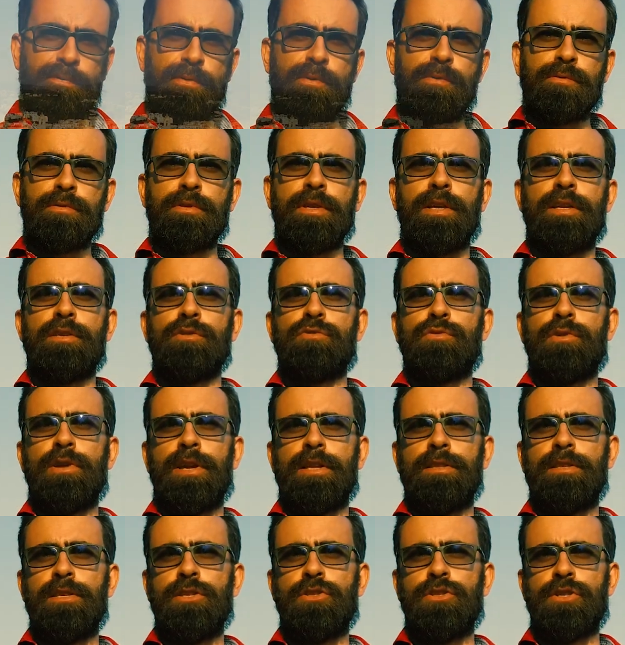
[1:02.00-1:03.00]
affonda le sue
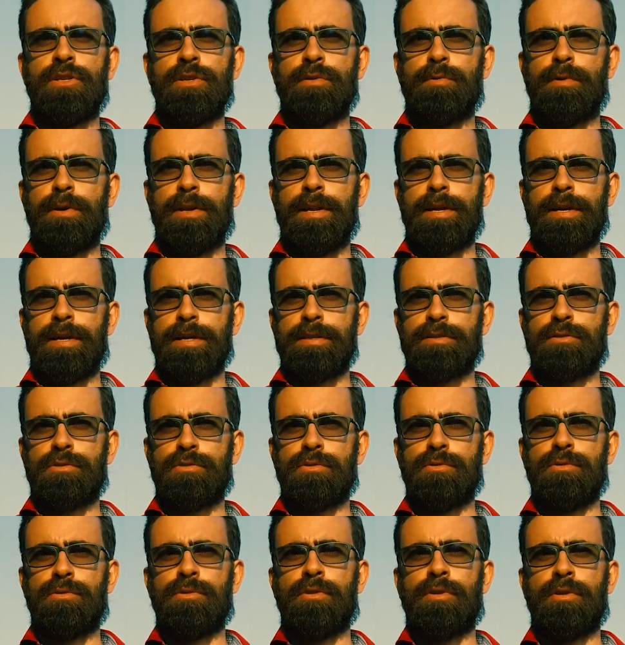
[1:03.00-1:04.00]
radici in quelle che
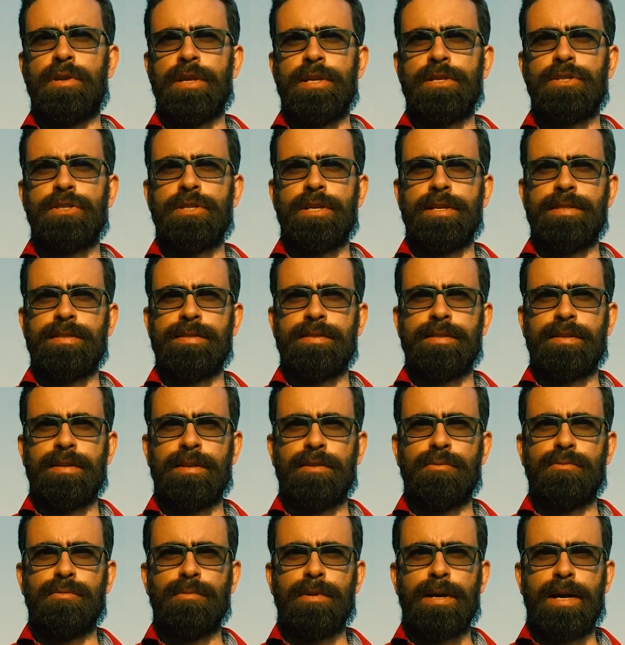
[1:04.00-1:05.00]
sono le scienze
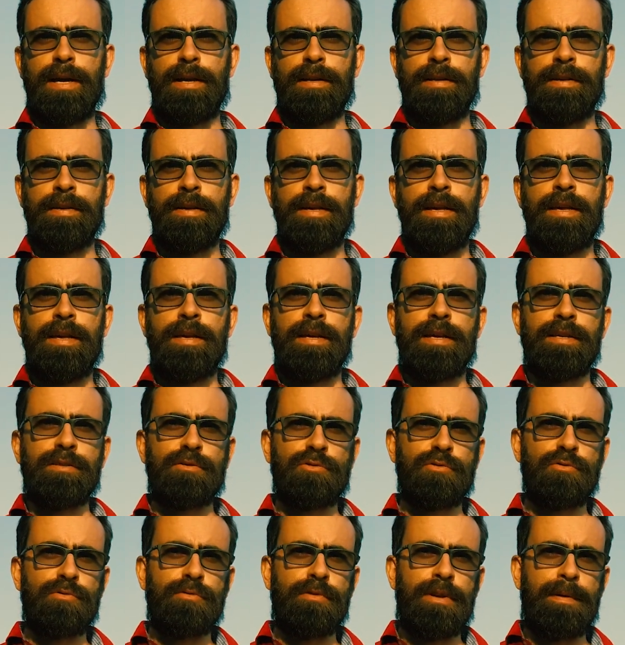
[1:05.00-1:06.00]
naturali, che
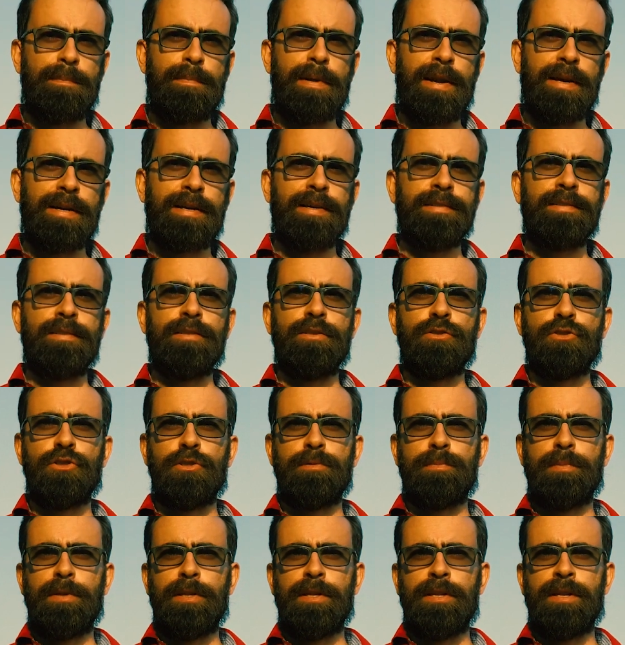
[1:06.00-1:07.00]
sono una branca di
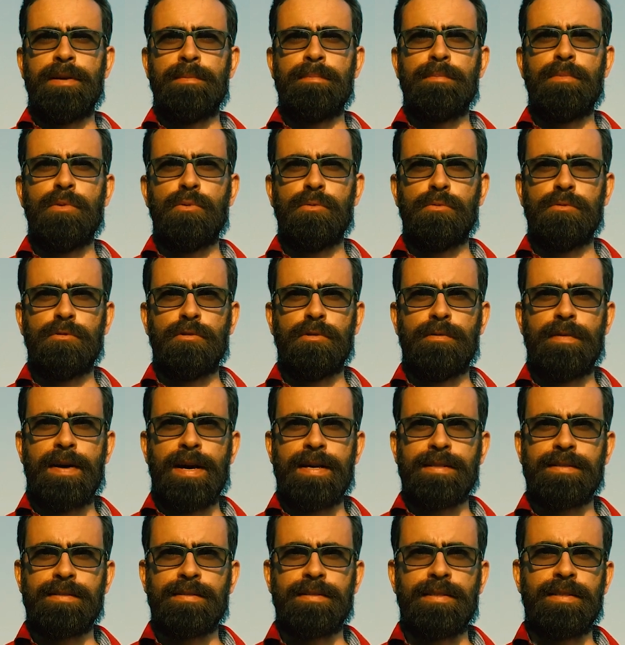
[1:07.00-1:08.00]
discipline molto
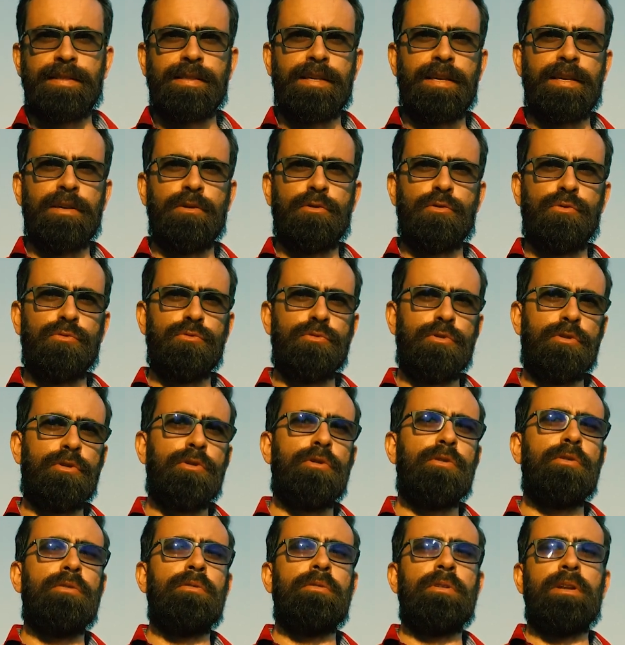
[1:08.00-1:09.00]
vaste che
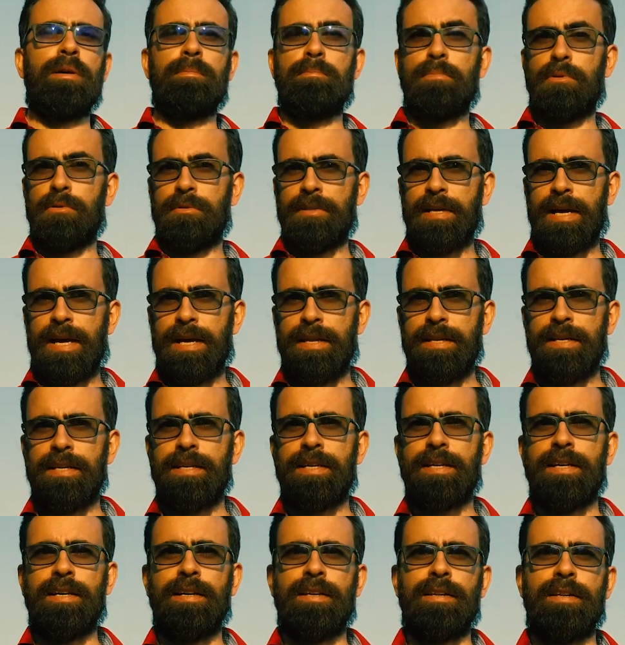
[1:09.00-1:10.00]
includono la
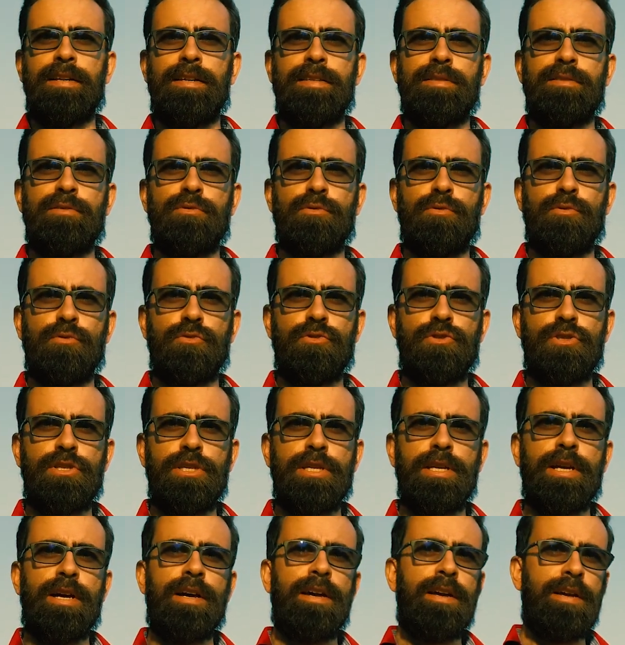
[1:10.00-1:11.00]
botanica, la
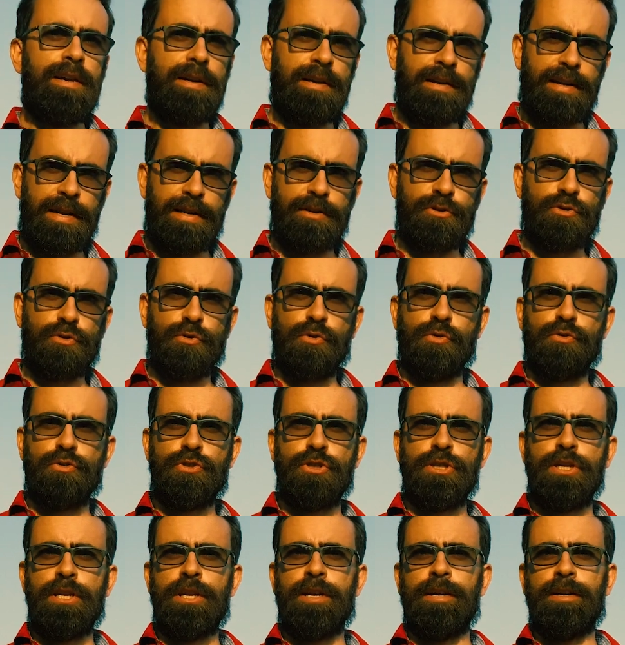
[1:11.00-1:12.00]
zoologia, la
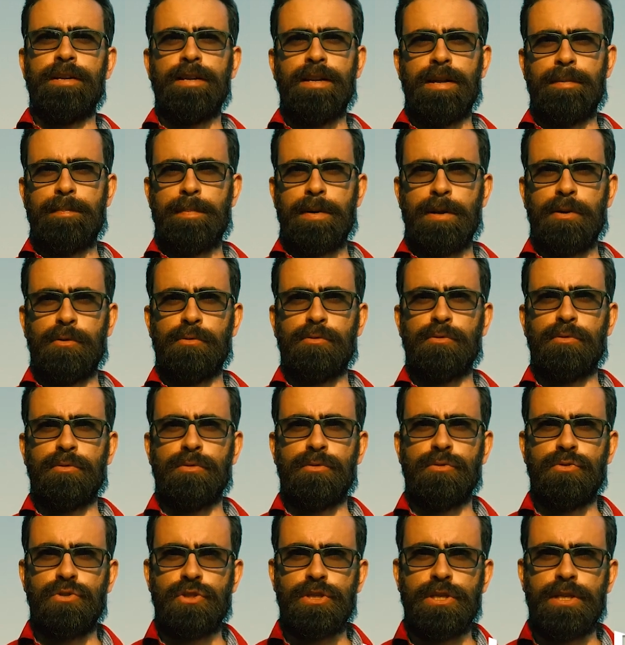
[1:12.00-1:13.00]
geologia, la
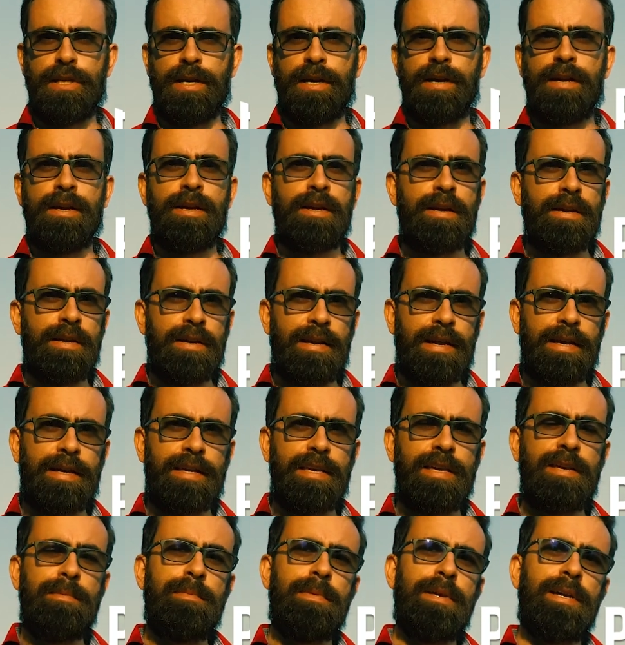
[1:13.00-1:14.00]
paleontologia, la
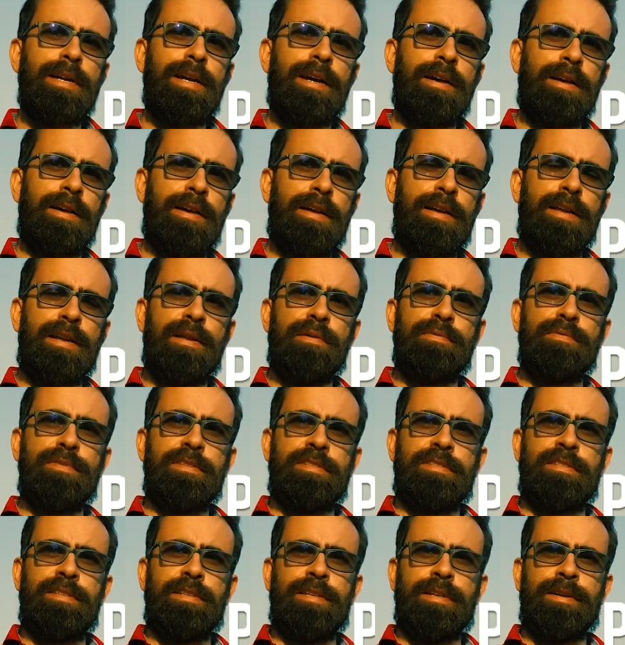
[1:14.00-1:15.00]
chimica e la
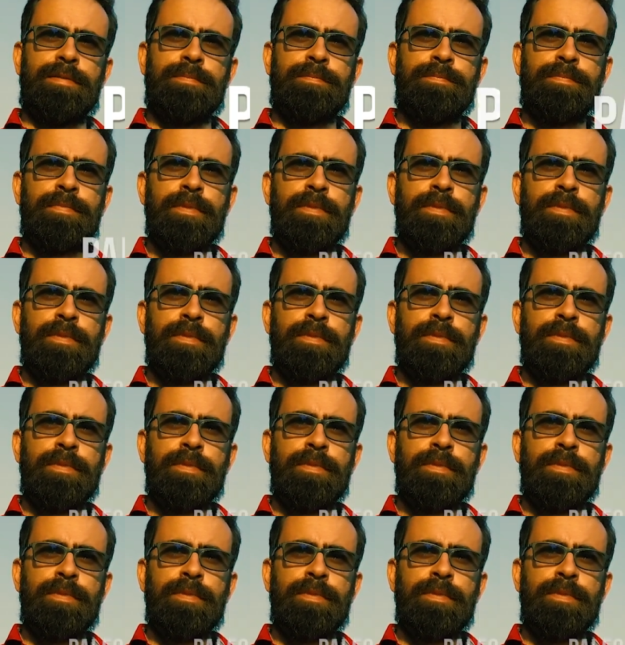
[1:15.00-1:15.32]
fisica.